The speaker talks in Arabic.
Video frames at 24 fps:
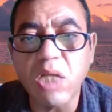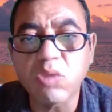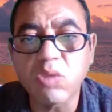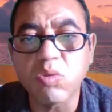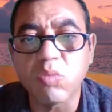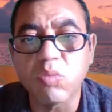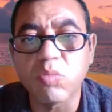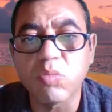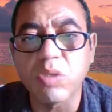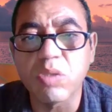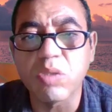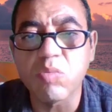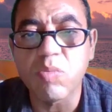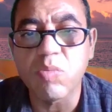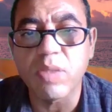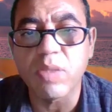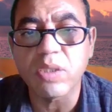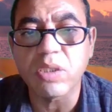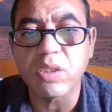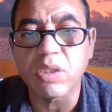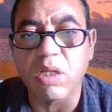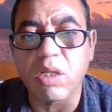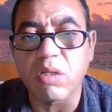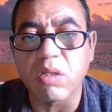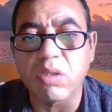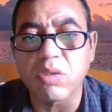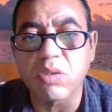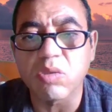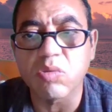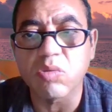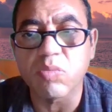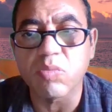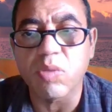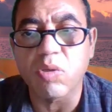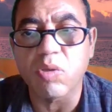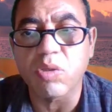حيث يمكن ممارسة عقيدته
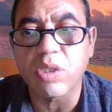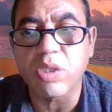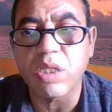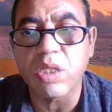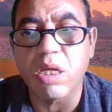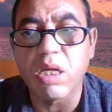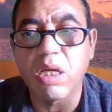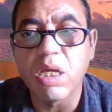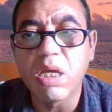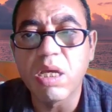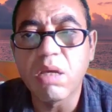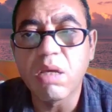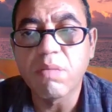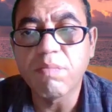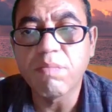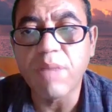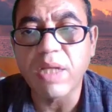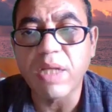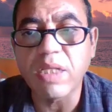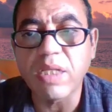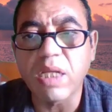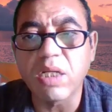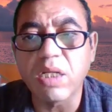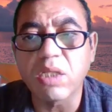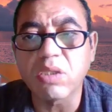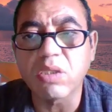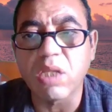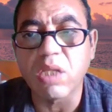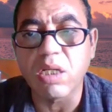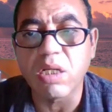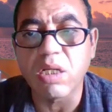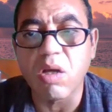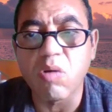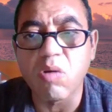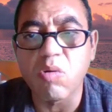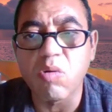المعورية بعد أن
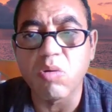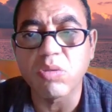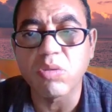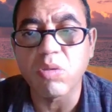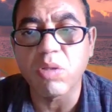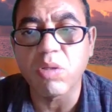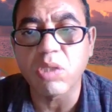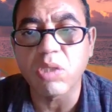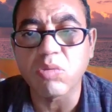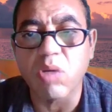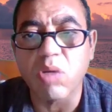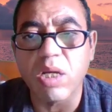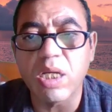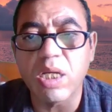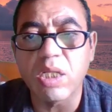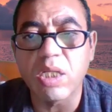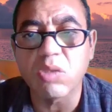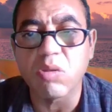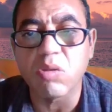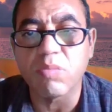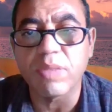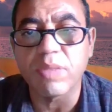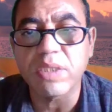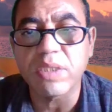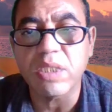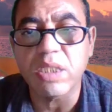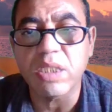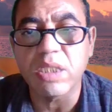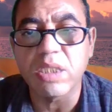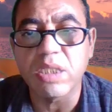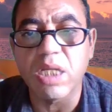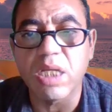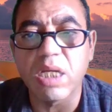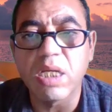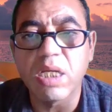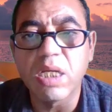اعترك هو وزوجته عائلته
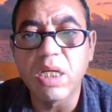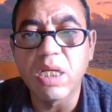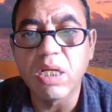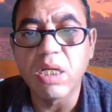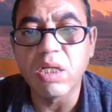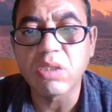المسيحية